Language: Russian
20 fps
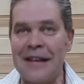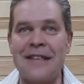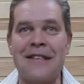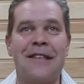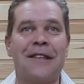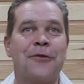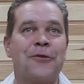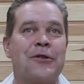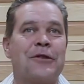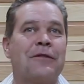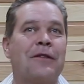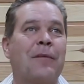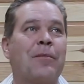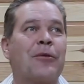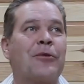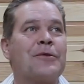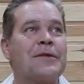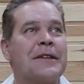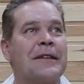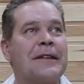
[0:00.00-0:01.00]
Следующий
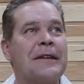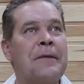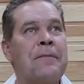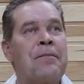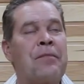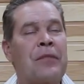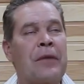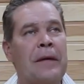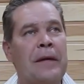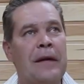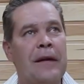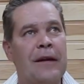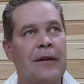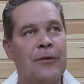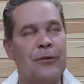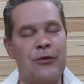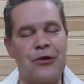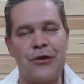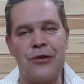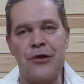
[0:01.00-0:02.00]
вопрос. Это
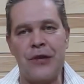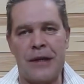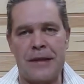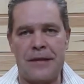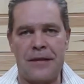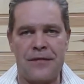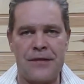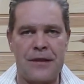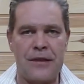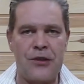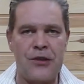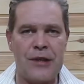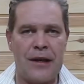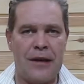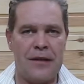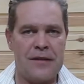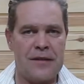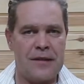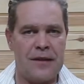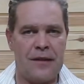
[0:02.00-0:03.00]
очень часто
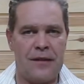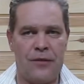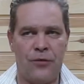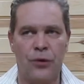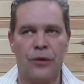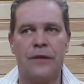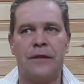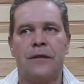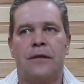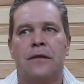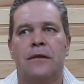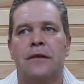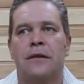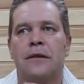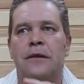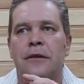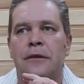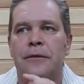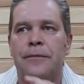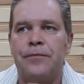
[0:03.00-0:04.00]
встречается от
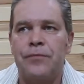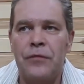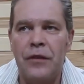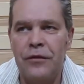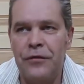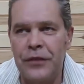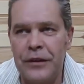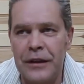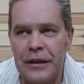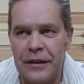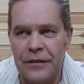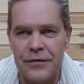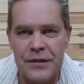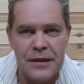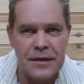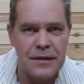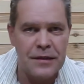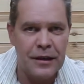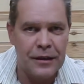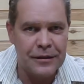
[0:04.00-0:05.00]
э, фанатов
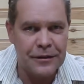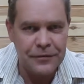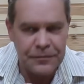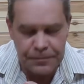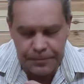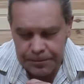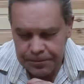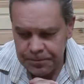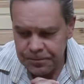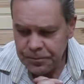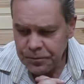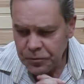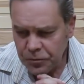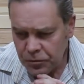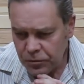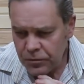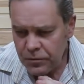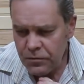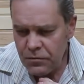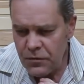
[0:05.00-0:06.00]
дистиллятов
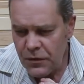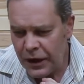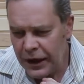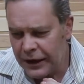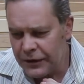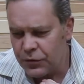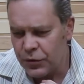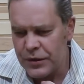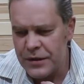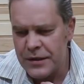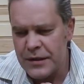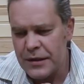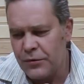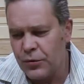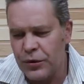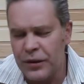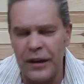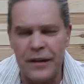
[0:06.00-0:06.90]
от вот этих вот